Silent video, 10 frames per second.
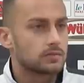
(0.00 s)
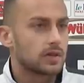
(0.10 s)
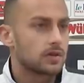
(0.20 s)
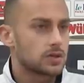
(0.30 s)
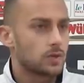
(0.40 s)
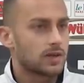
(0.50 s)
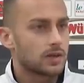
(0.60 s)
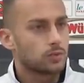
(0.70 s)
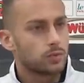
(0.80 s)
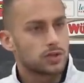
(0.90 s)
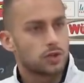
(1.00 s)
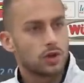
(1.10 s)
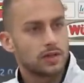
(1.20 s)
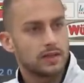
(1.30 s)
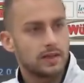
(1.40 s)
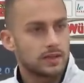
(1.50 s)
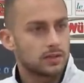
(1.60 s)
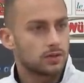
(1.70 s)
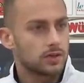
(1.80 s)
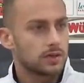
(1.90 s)
che, è una squadra comunque solida
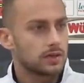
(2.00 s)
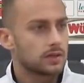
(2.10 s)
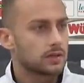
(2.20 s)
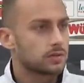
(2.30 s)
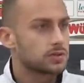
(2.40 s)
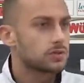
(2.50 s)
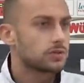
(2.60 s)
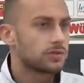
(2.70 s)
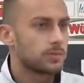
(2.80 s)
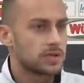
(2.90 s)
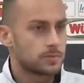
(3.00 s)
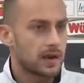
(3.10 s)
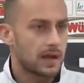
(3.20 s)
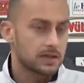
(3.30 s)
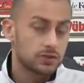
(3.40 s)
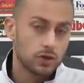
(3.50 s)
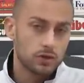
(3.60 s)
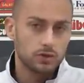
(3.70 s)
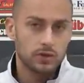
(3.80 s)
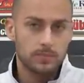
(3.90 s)
dietro e questo fa ben sperare, di
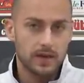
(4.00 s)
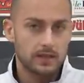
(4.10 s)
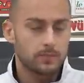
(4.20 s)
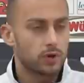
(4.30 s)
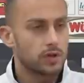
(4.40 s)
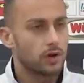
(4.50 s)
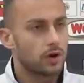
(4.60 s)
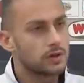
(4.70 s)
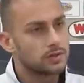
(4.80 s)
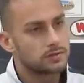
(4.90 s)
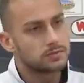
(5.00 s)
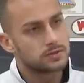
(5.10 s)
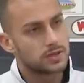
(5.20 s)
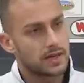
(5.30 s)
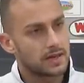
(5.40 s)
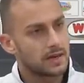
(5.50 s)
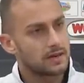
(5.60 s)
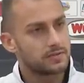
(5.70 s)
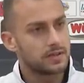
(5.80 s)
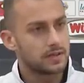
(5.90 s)
solito chi prende pochi gol in genere
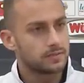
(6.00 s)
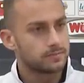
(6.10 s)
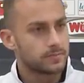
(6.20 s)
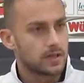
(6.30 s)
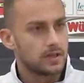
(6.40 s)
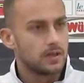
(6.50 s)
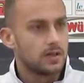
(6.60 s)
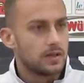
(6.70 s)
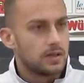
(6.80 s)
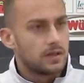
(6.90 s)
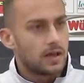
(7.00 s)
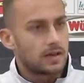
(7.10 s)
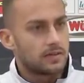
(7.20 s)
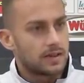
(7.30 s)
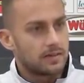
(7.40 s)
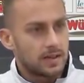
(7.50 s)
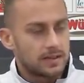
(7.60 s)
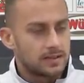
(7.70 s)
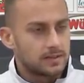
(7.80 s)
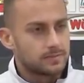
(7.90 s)
alla fine arriva
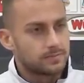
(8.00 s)
davanti.